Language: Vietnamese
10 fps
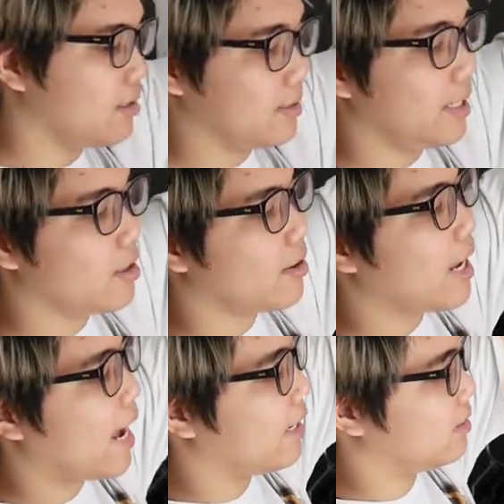ở dưới đây có cái
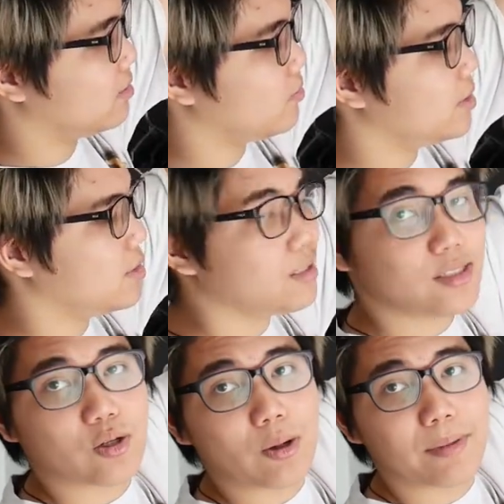line nè, giống như chính
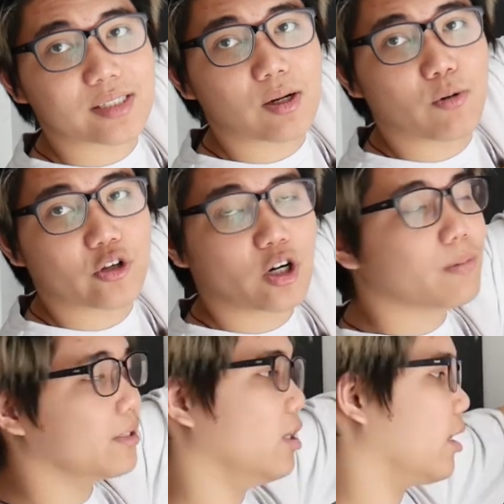chiếc quần basketball
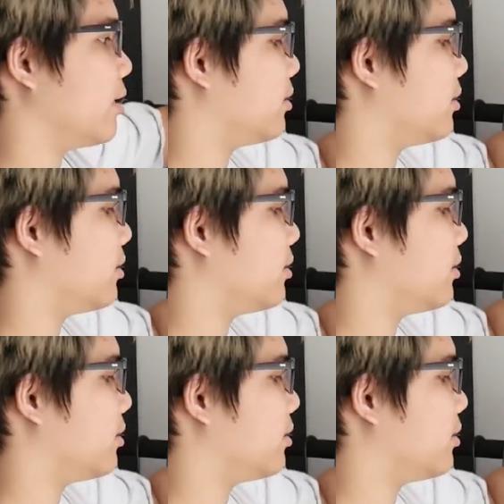short bình thường ấy.